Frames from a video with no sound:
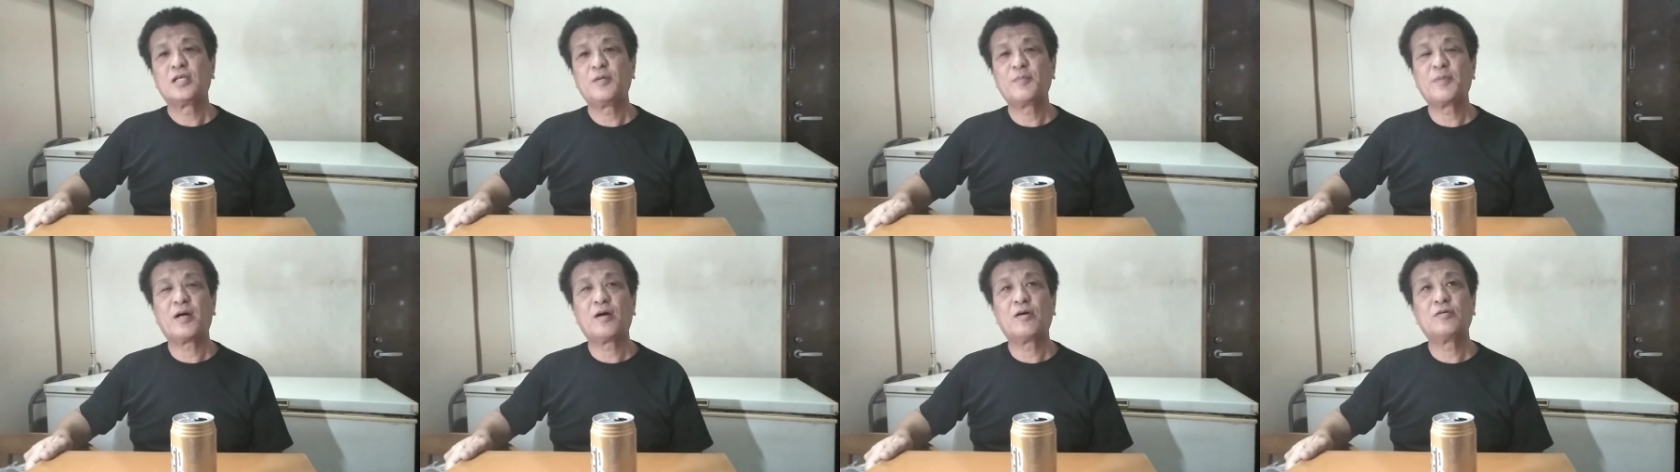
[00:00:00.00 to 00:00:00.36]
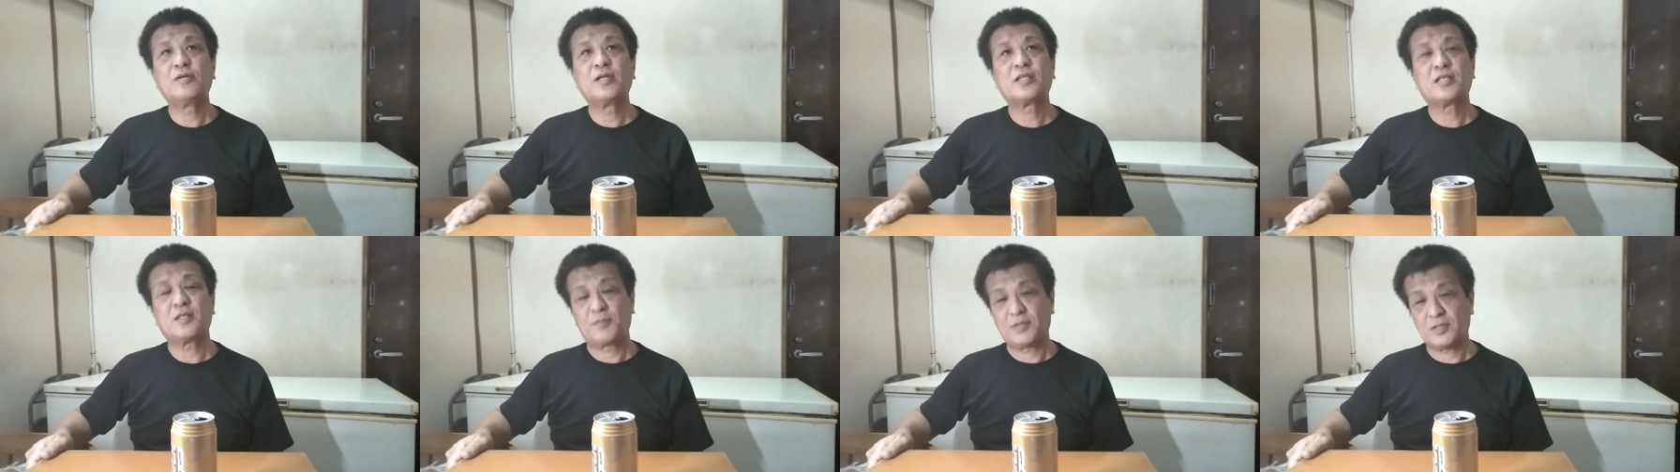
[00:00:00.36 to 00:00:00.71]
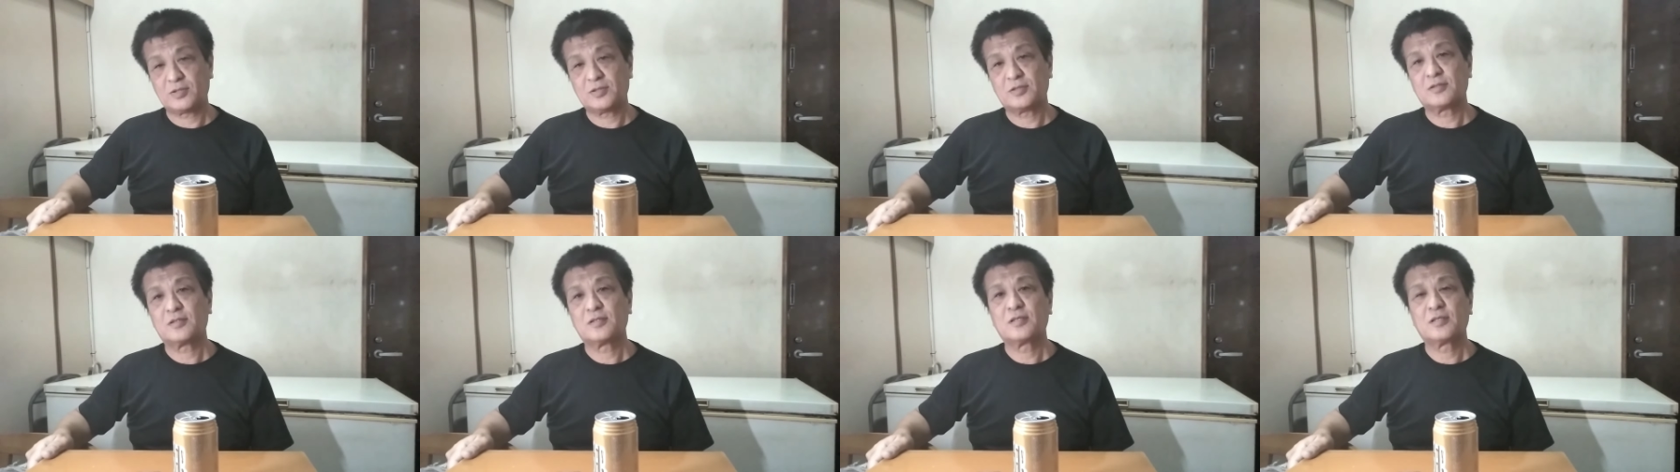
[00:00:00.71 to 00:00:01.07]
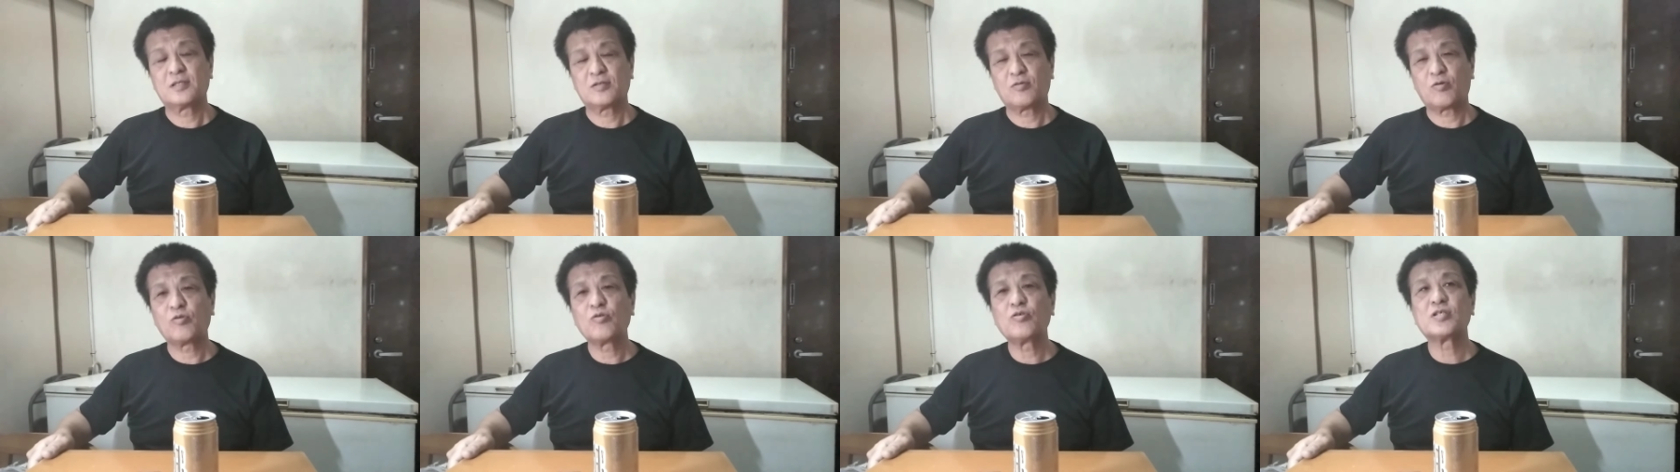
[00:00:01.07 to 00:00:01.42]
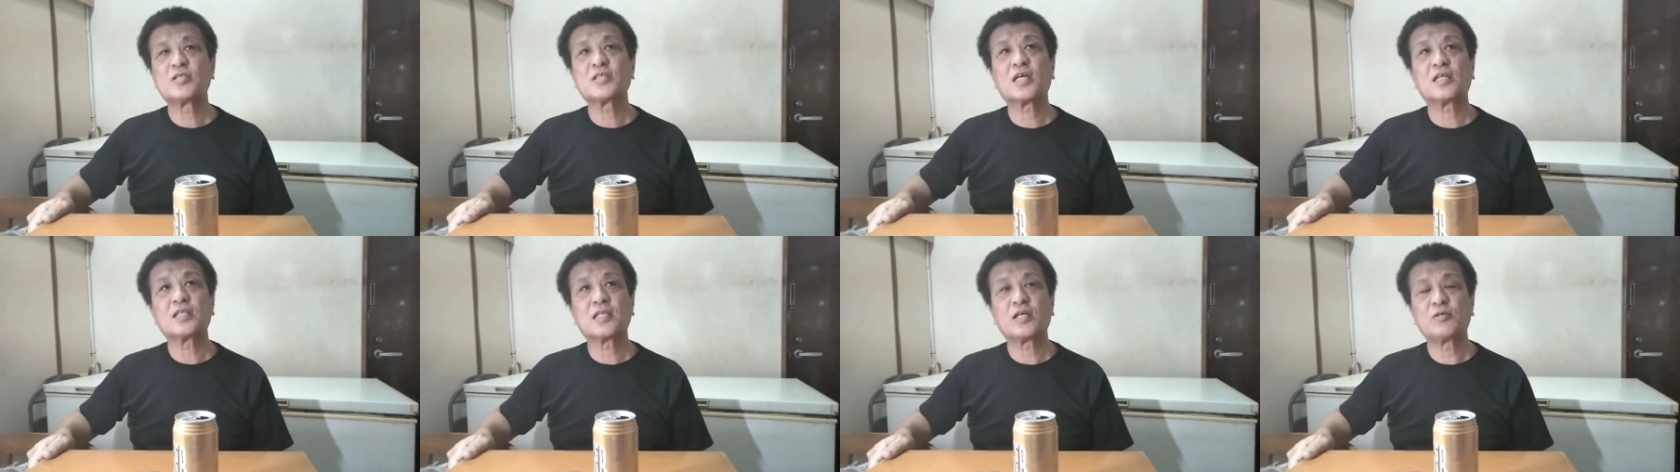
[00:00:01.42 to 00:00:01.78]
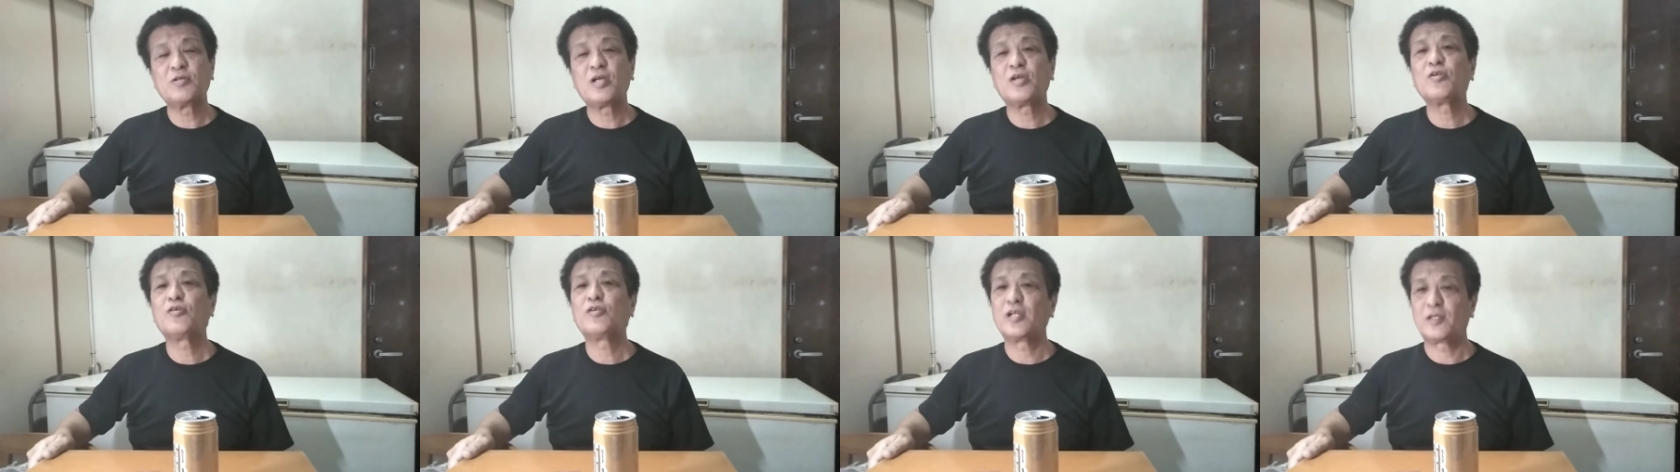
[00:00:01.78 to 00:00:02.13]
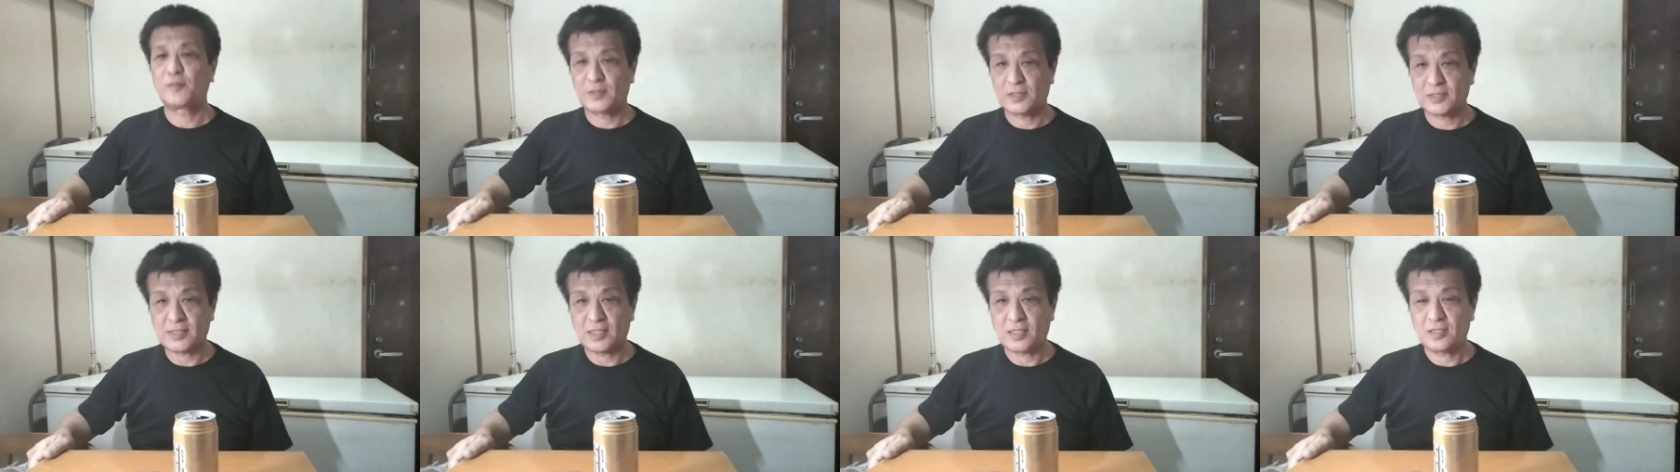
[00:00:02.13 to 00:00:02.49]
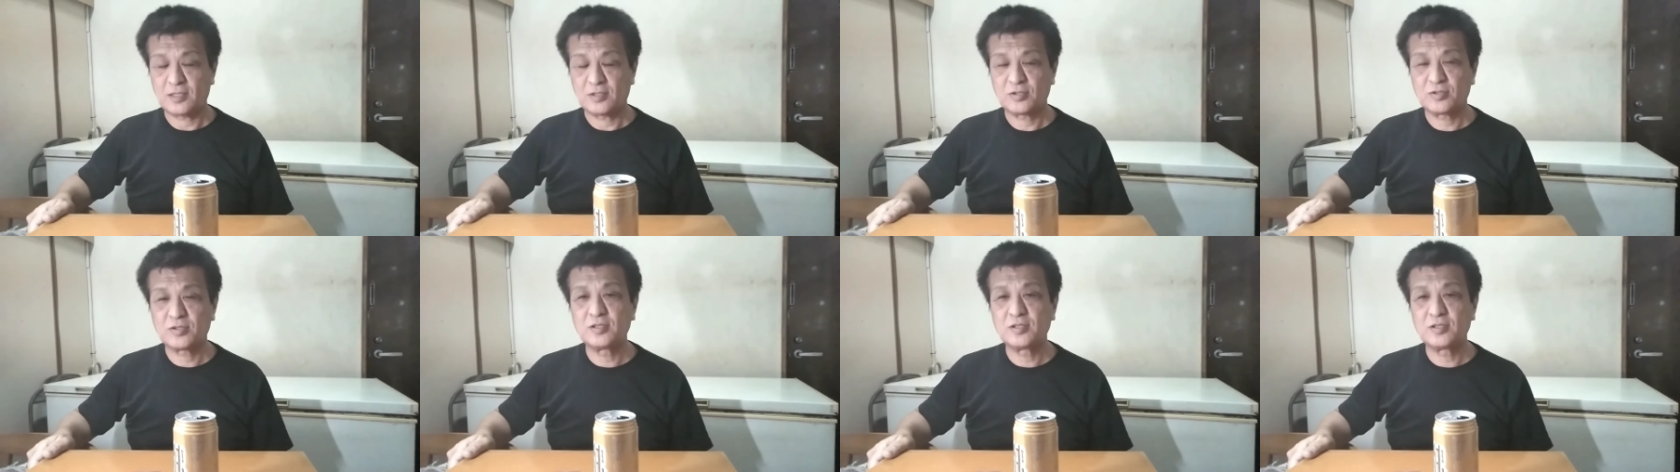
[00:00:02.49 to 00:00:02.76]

今は売れてますこの時間帯売れるようになりました